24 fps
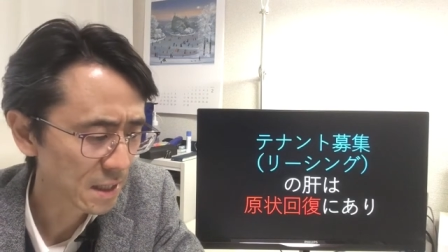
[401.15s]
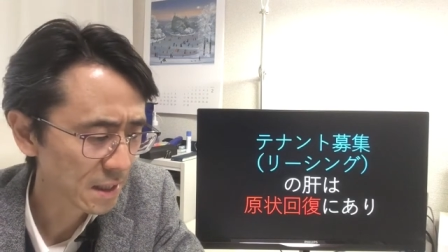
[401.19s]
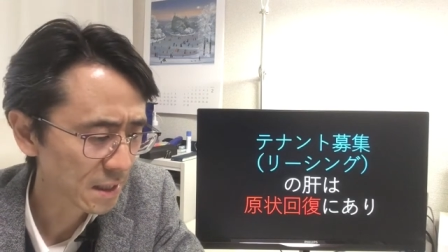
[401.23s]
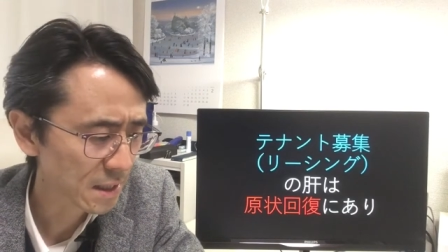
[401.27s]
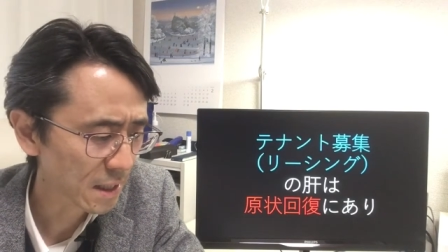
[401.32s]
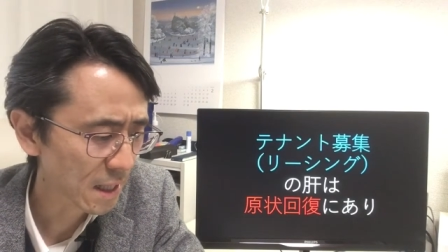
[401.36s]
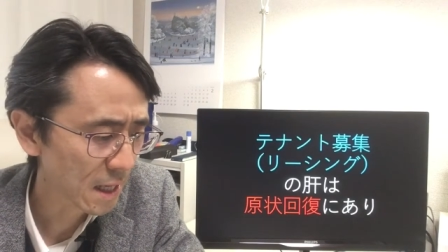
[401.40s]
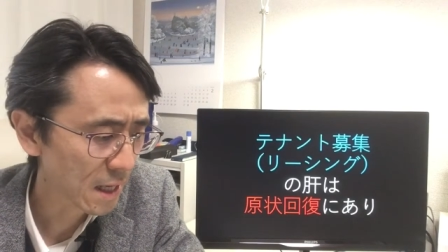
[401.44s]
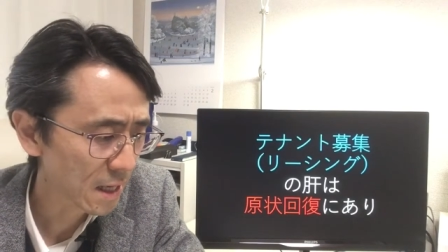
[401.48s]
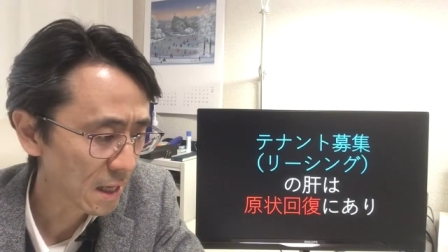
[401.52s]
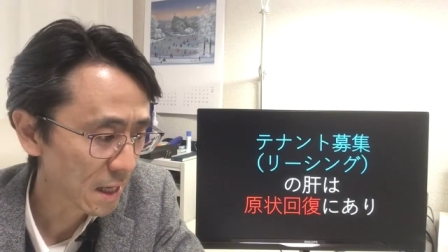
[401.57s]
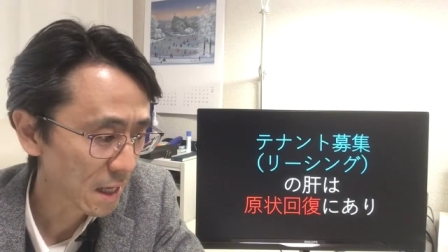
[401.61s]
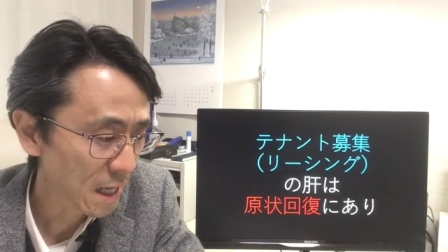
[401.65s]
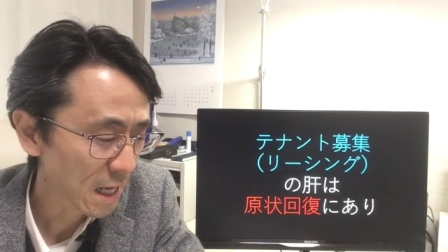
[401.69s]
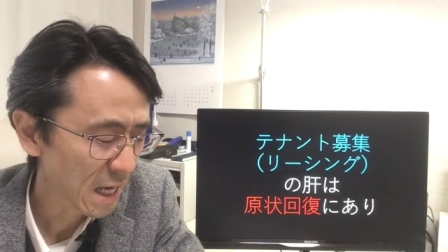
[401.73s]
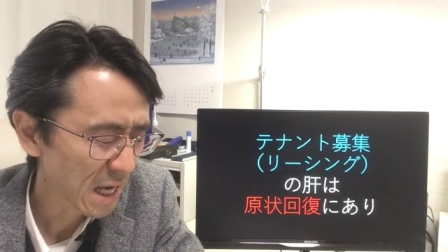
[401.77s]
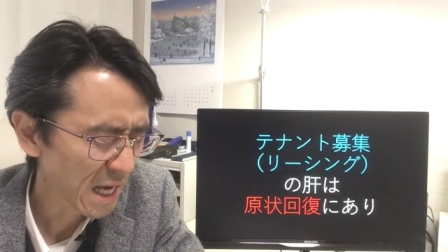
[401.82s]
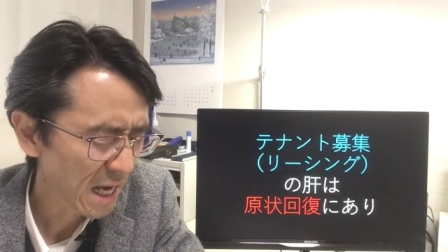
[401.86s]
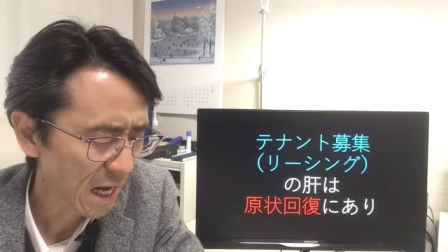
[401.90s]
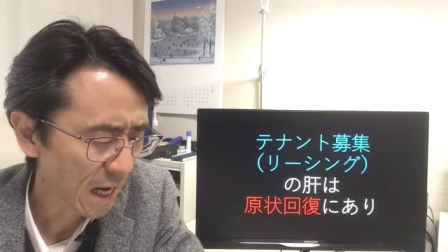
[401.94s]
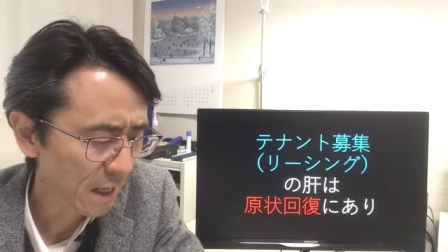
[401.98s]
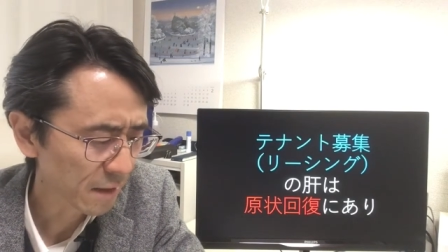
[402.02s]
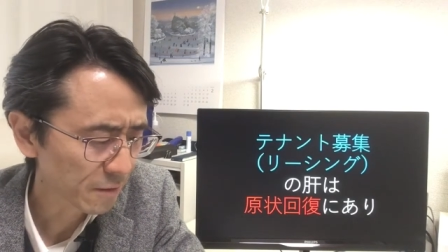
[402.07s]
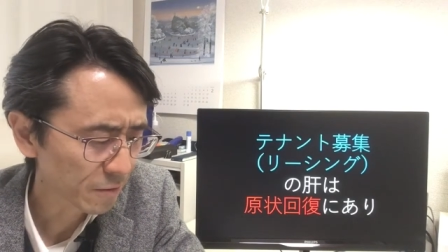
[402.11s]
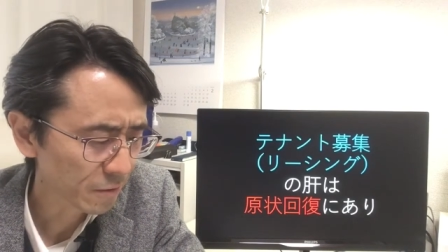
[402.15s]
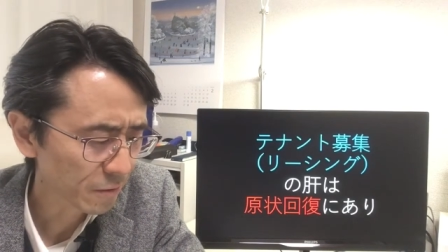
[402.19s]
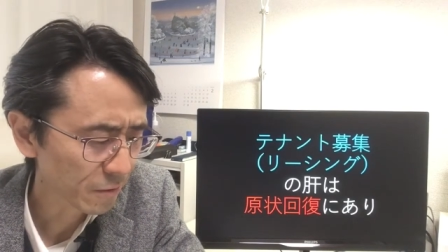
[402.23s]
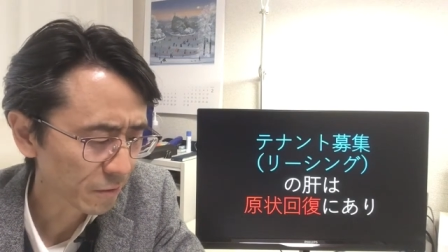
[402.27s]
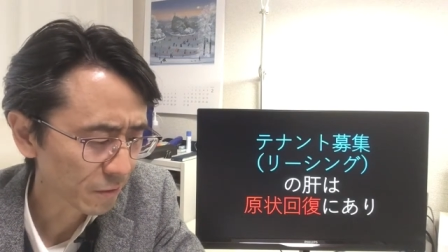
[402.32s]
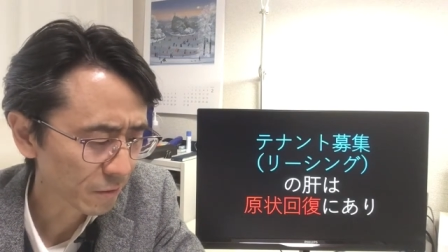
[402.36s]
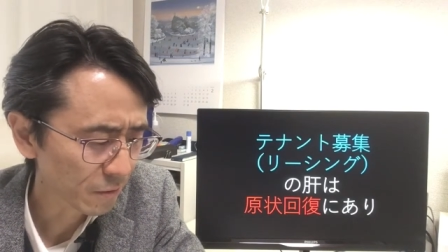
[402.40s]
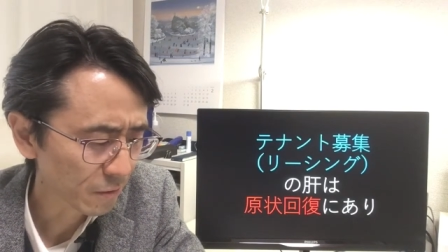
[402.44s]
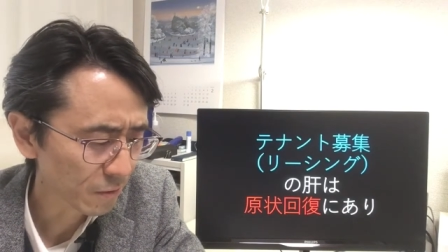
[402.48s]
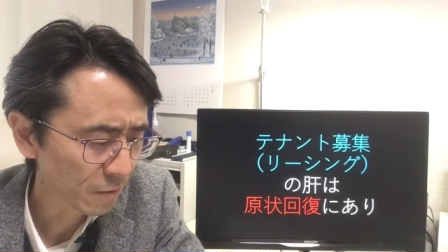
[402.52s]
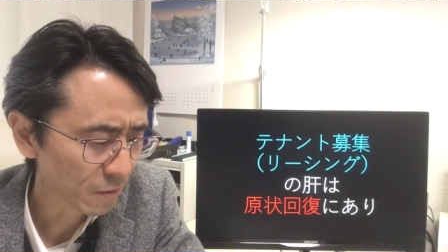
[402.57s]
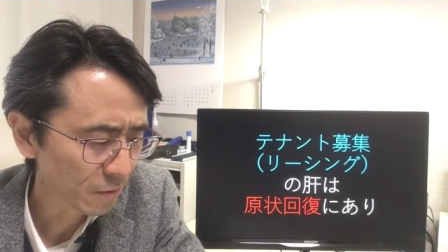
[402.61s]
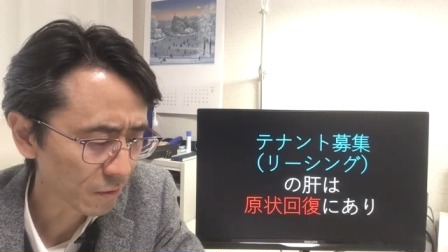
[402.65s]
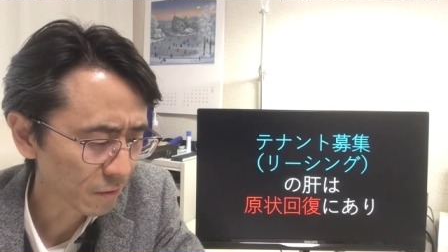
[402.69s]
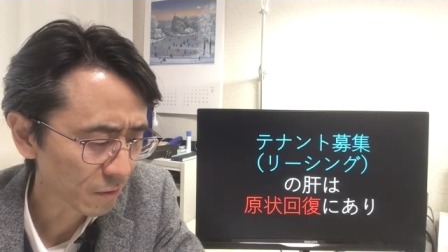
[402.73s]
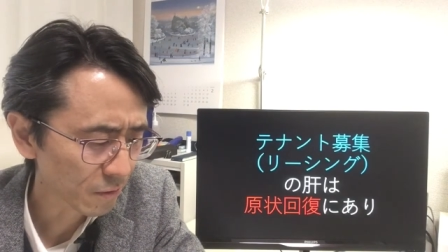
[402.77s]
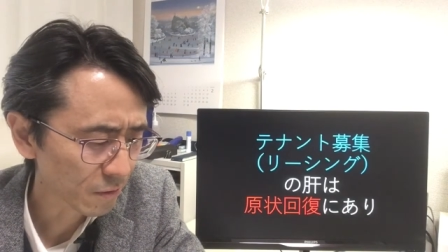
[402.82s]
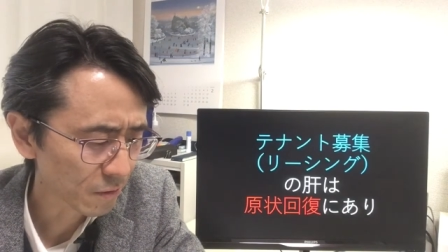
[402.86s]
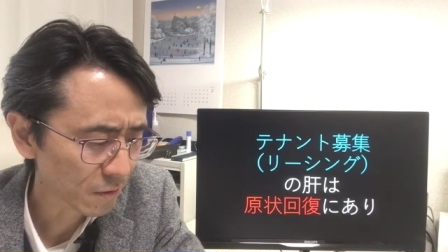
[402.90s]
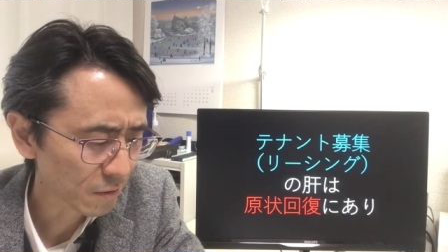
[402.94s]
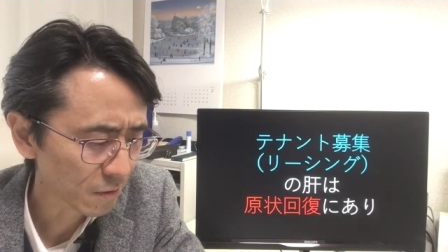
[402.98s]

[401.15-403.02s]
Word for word: であの